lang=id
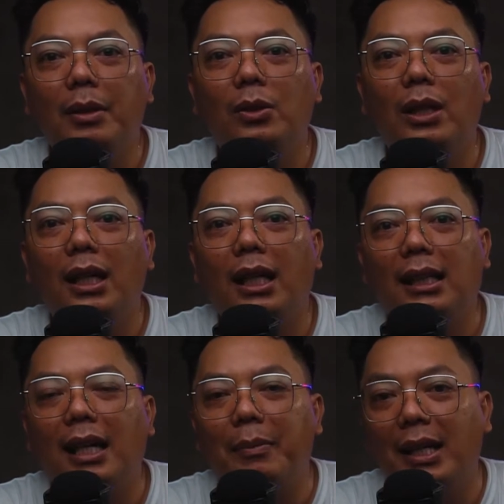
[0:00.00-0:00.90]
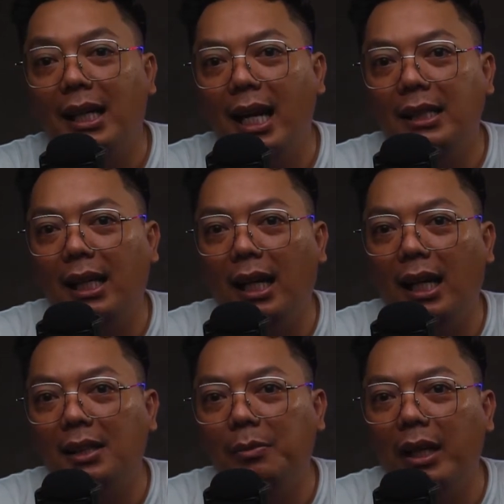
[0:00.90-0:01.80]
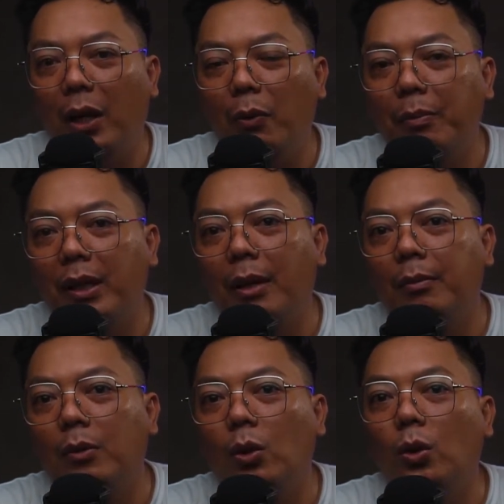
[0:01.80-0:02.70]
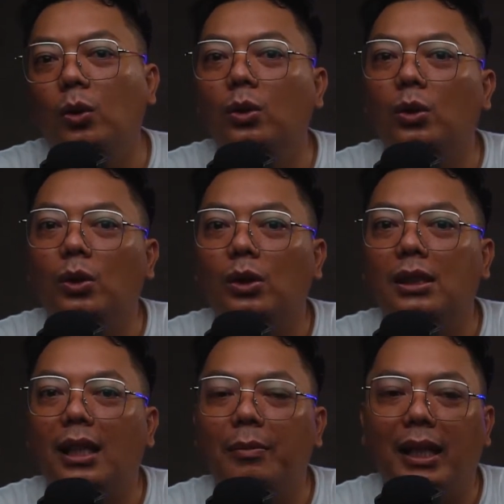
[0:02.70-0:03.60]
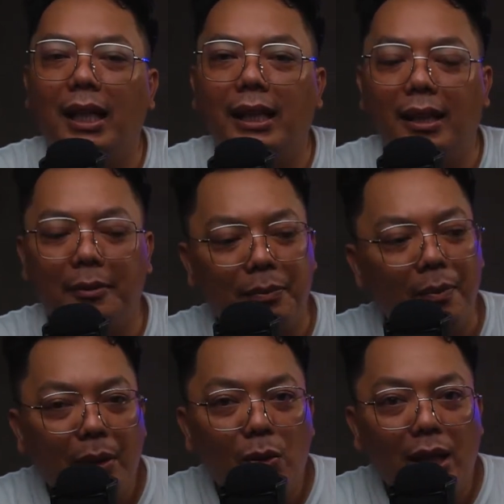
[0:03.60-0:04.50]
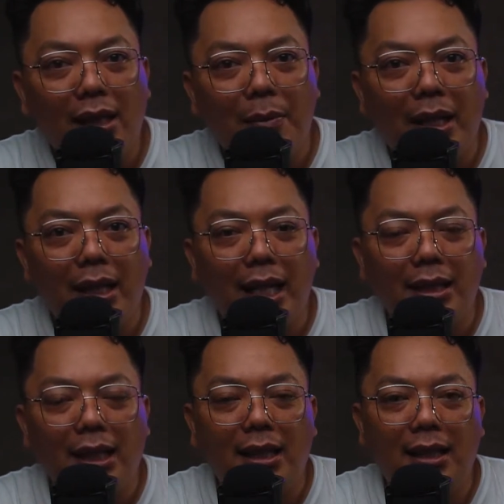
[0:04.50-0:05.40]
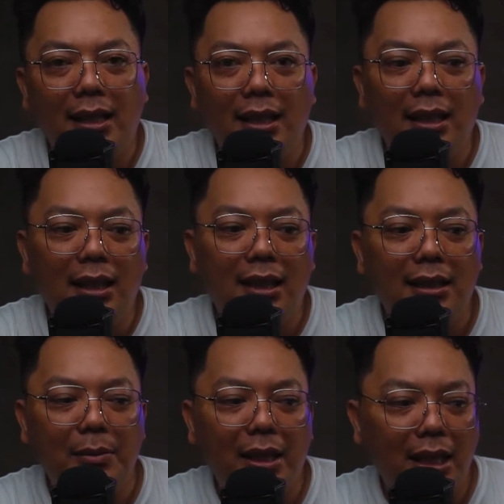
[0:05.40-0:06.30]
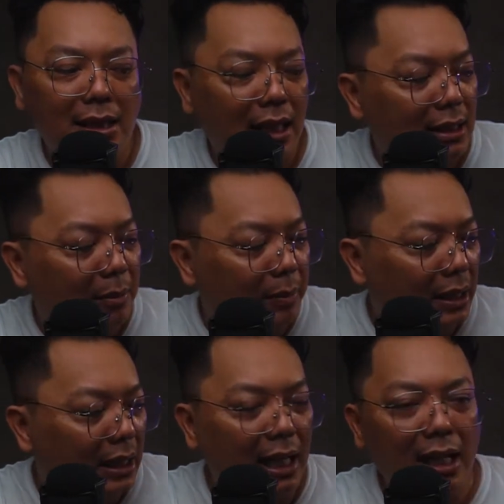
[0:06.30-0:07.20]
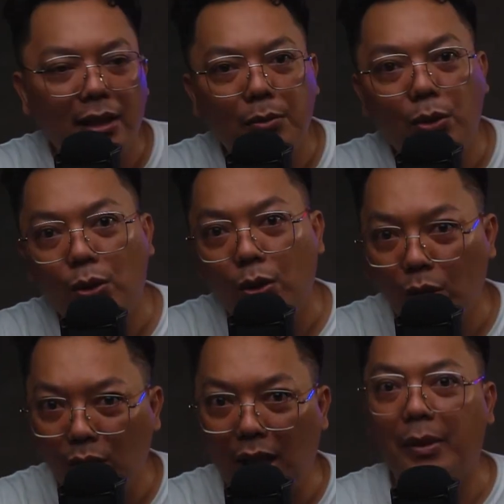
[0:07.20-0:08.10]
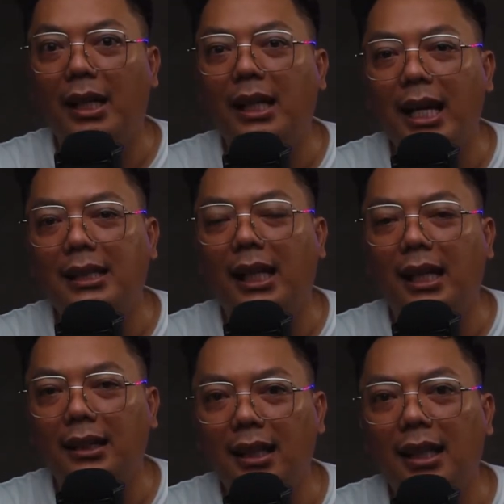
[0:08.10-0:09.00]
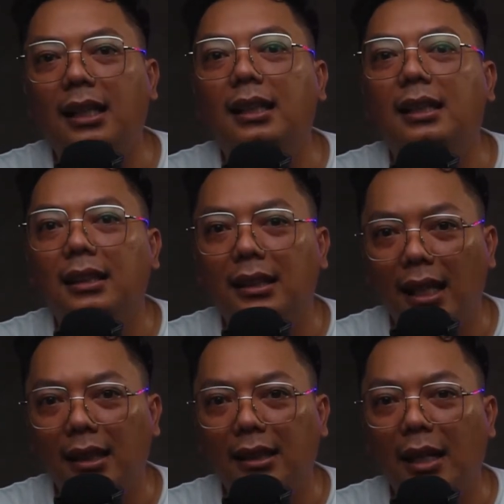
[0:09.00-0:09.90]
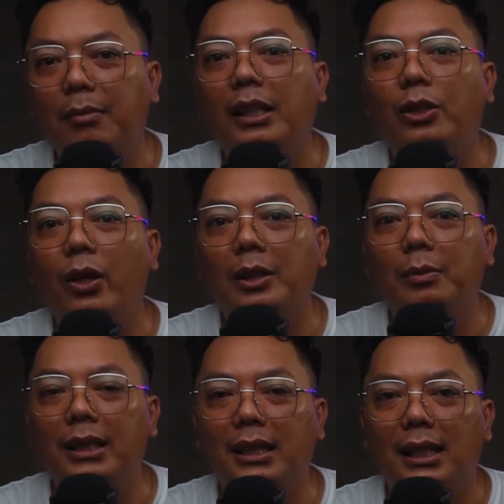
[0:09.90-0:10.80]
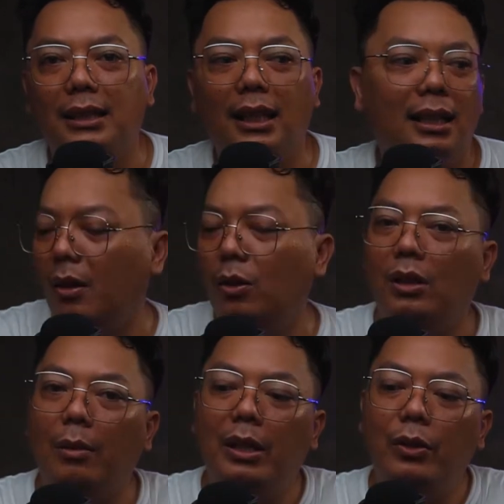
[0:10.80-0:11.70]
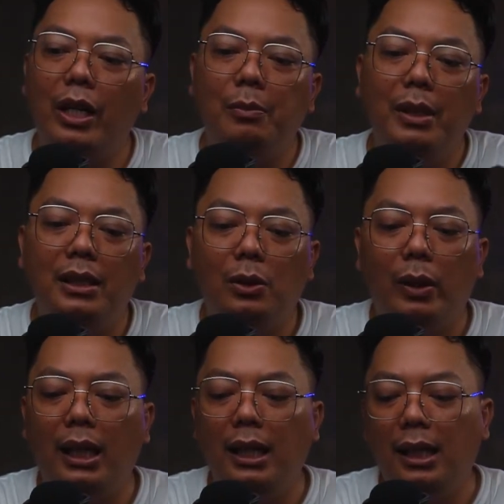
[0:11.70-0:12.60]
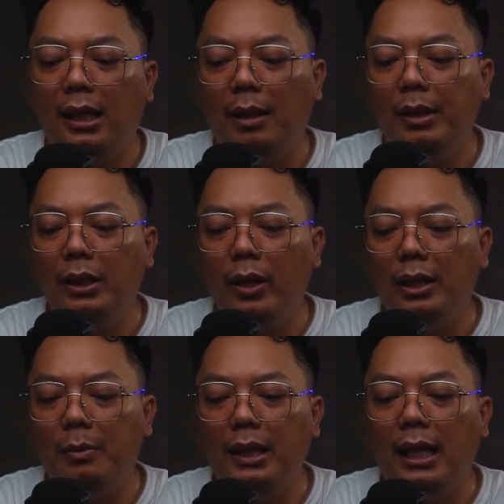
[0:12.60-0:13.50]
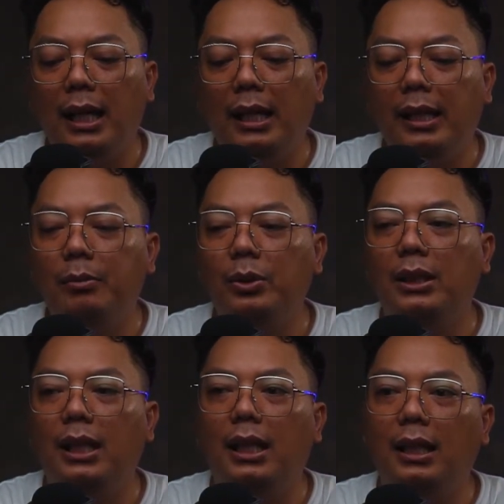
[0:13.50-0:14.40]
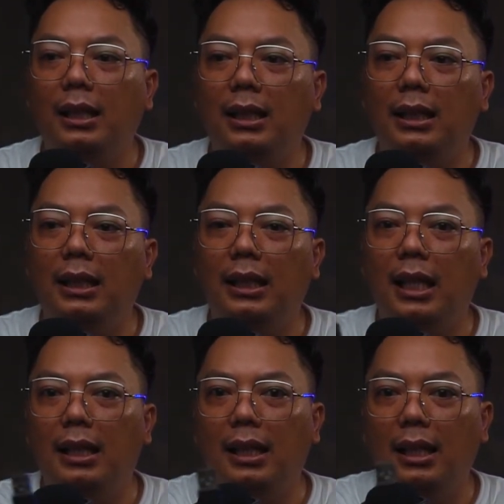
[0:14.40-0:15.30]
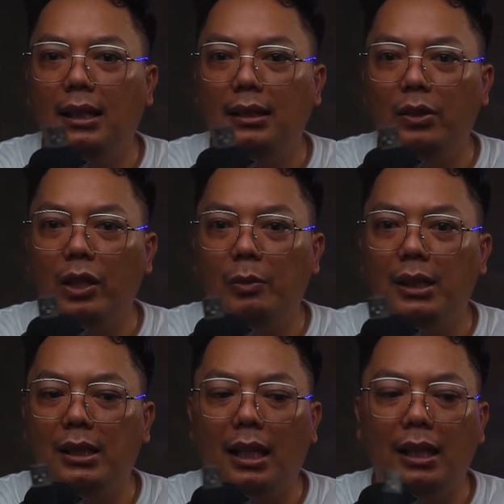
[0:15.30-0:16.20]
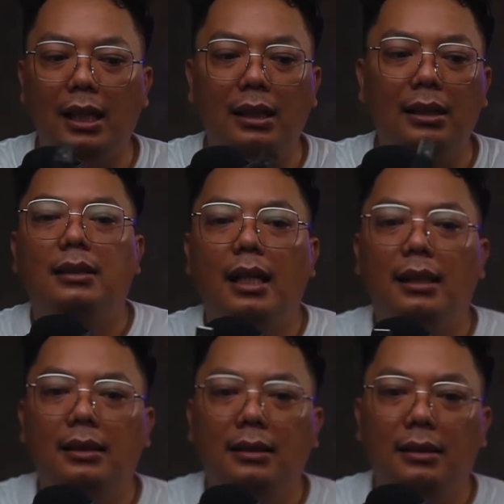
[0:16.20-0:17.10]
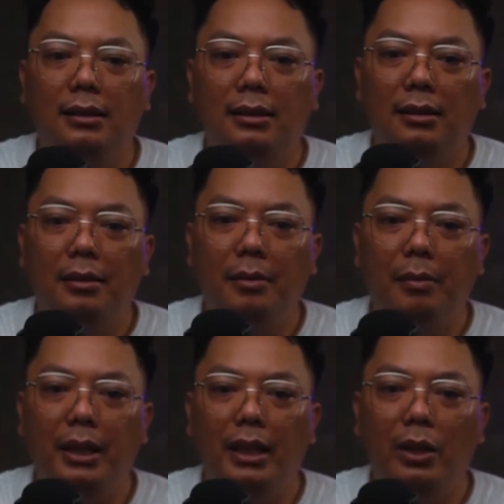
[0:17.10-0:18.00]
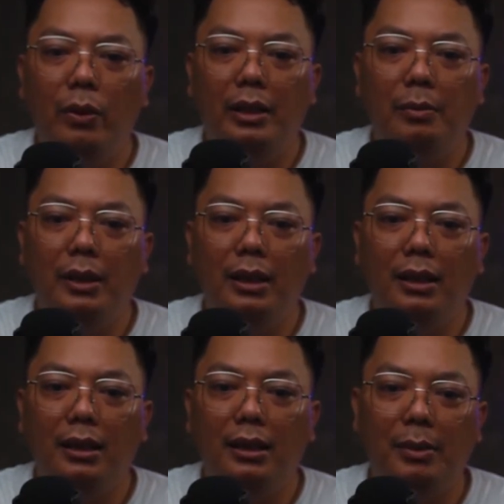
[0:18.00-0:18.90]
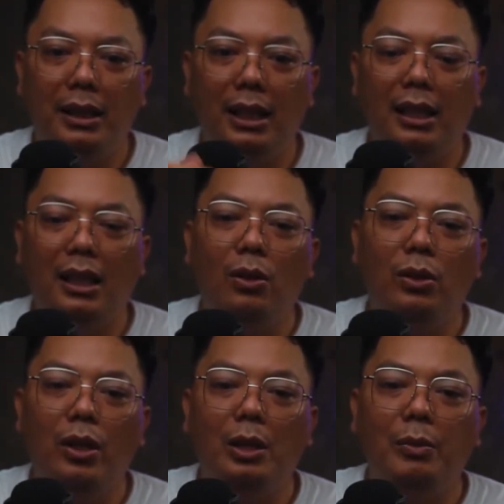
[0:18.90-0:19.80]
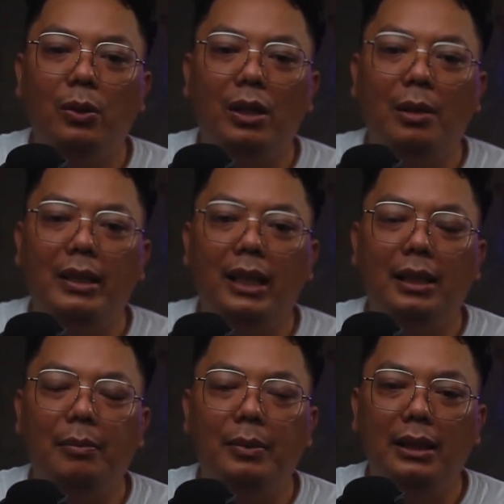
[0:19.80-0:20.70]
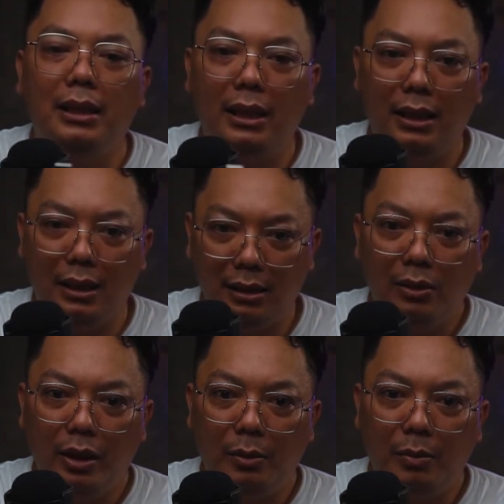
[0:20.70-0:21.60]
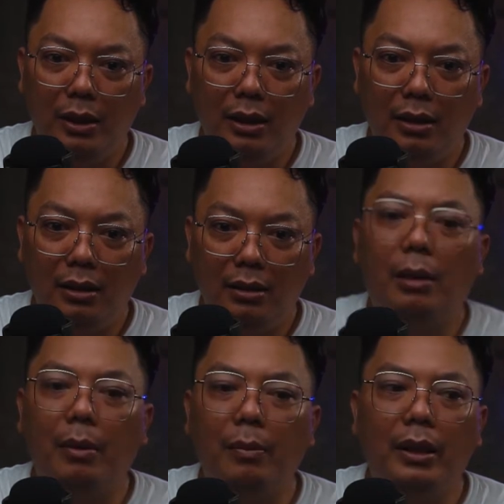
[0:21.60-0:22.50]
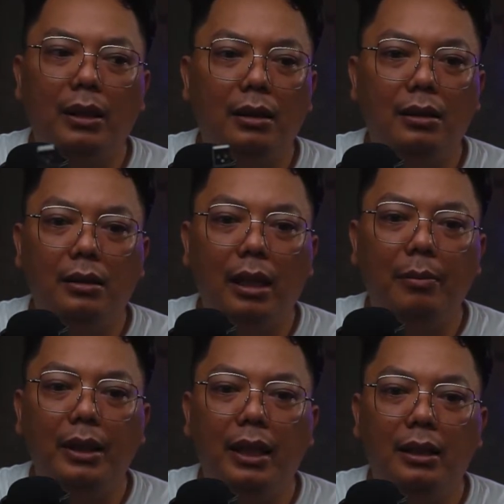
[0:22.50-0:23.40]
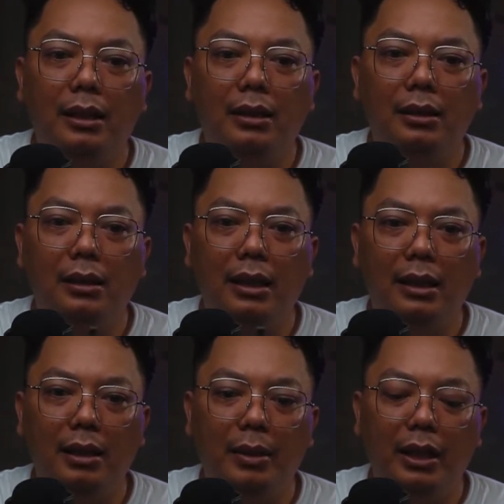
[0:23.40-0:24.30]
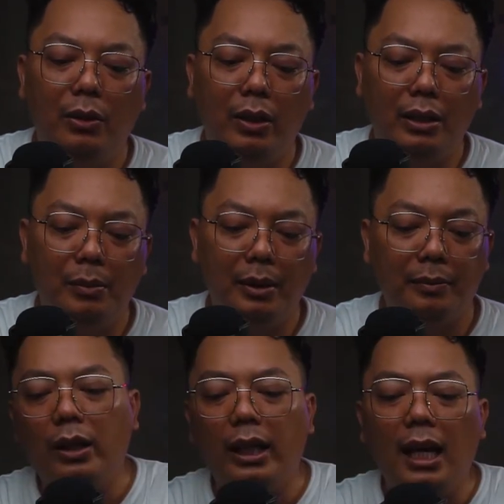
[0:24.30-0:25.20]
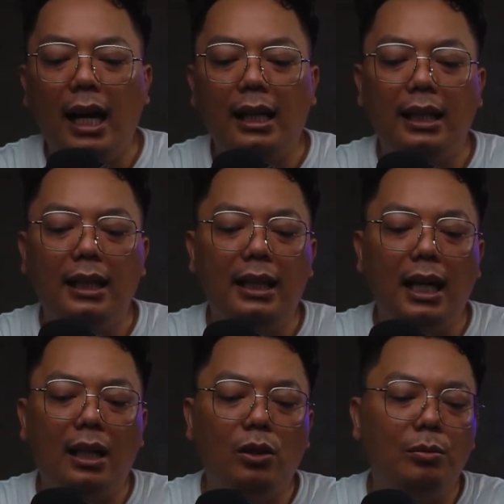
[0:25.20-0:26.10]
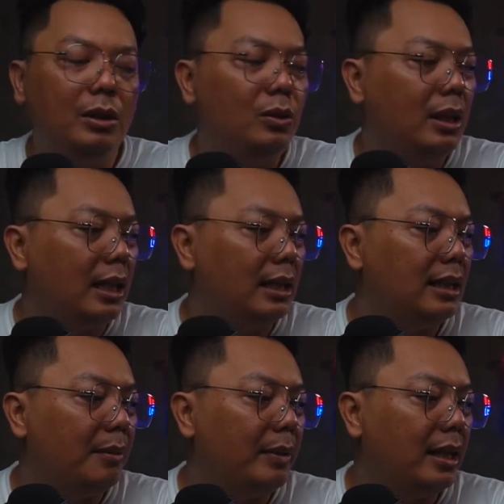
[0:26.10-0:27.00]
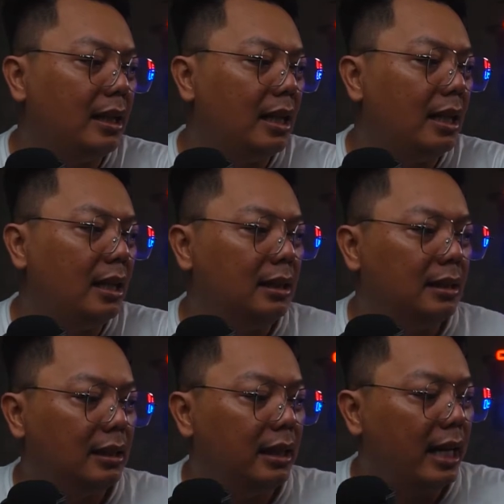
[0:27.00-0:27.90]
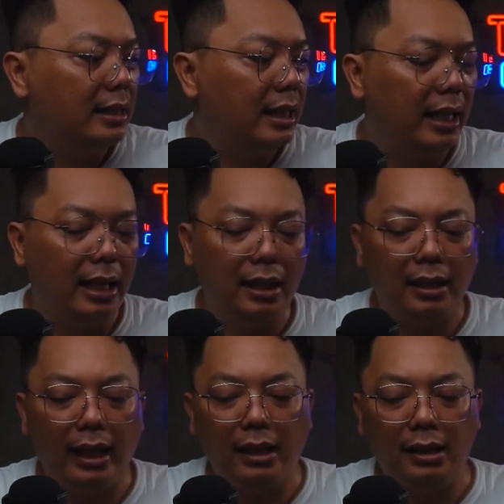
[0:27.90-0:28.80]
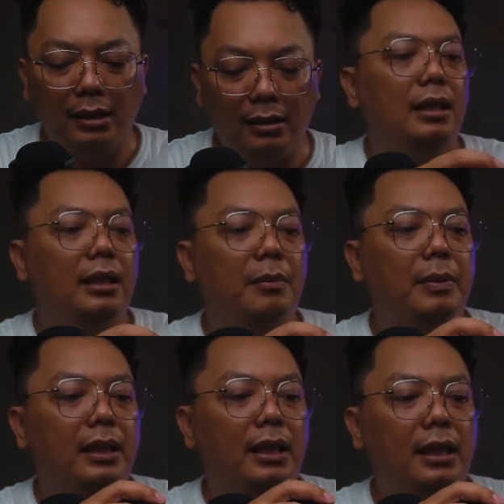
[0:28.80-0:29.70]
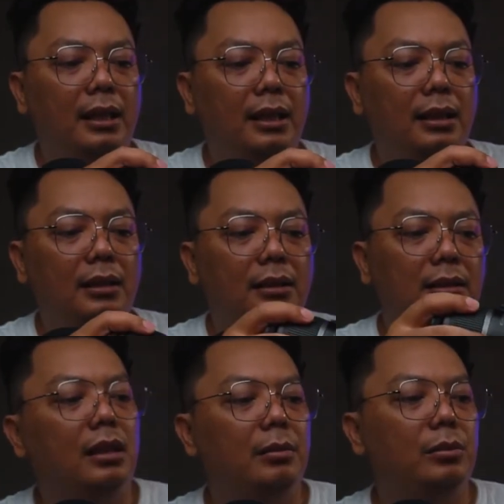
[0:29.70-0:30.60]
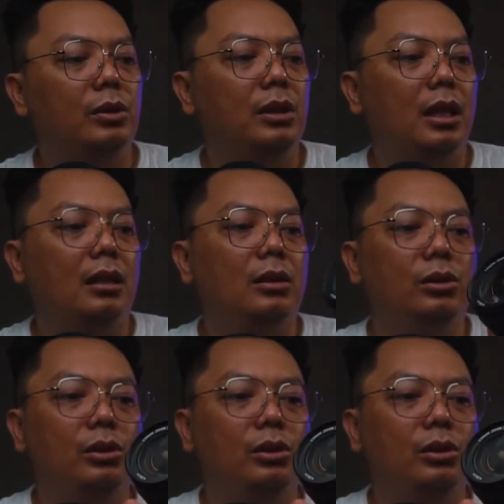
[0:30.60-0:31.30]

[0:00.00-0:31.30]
menggunakan kamera DSLR sebagai webcam untuk streaming kalian. Penggunaan kamera DSLR ini sebenarnya sangat simpel, kalian hanya butuh kamera DSLR-nya dan kabel USB-nya saja. Untuk kabel USB sesuaikan dengan kabel USB yang kalian punya. Ini kita ada USB standar dan mini USB seperti kita tahu USB itu ada banyak tipe ini USB type apa ini type B kayaknya dan ini mini USB oke hari ini aku menggunakan kamera DSLR Canon kita pakai 1100